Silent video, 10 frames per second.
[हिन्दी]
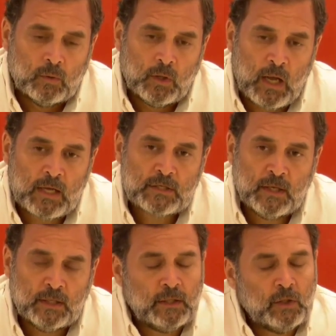
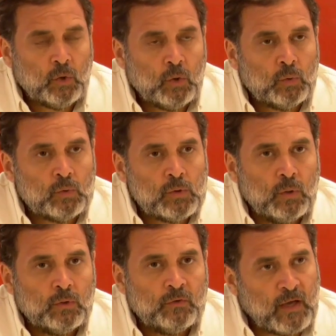राजनीति को
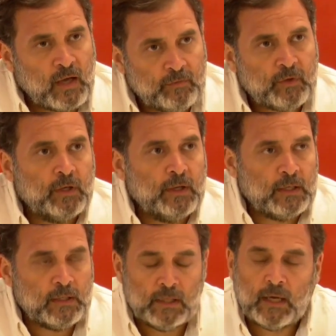साफ करने
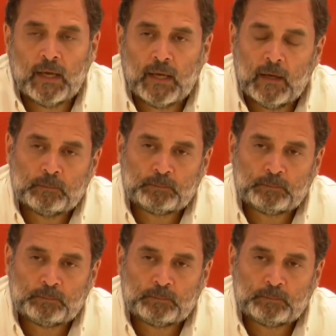के लिए लाया गया